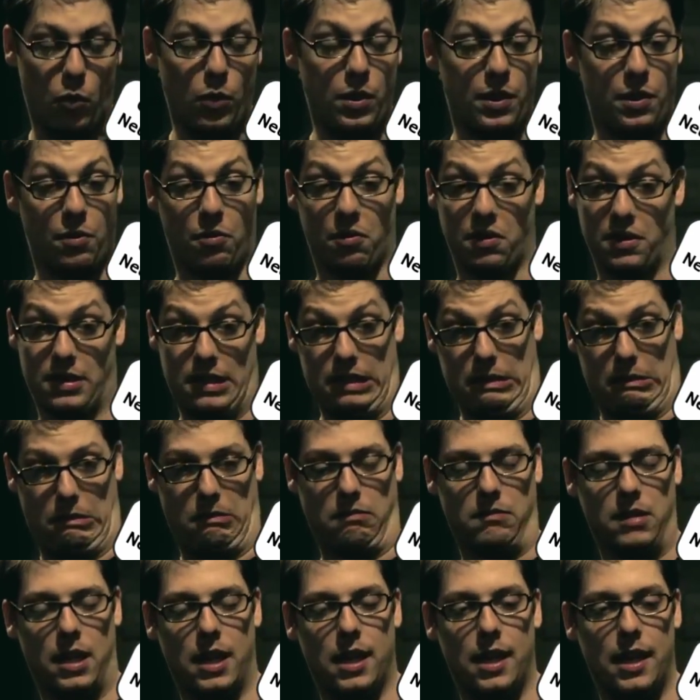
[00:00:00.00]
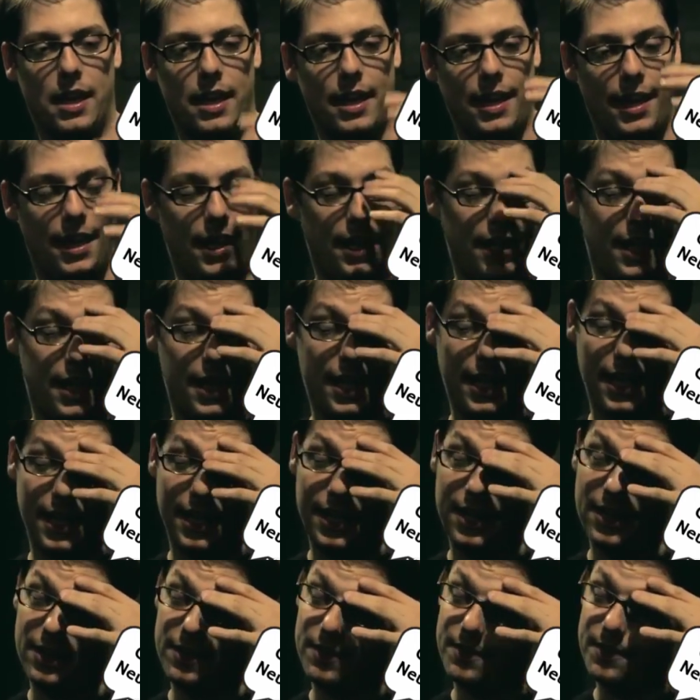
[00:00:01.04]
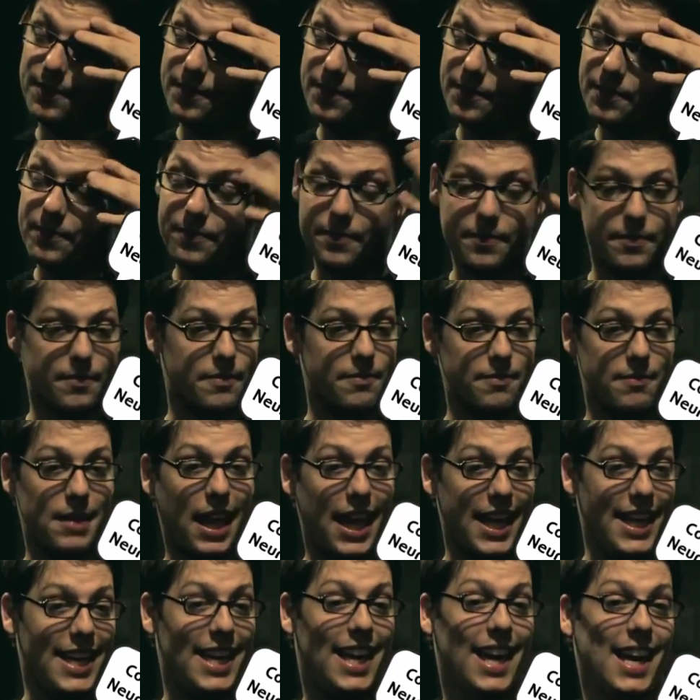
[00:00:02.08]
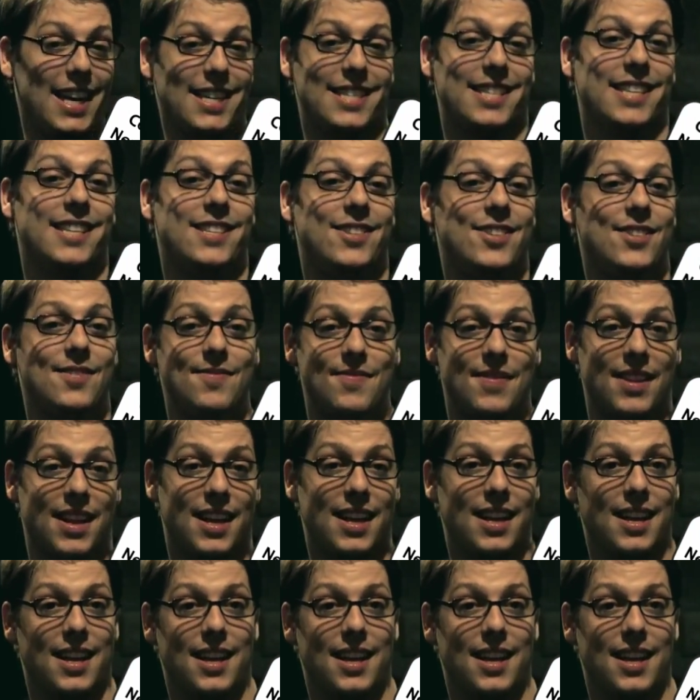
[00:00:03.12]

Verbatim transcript: único, assim. e, e, e a gente.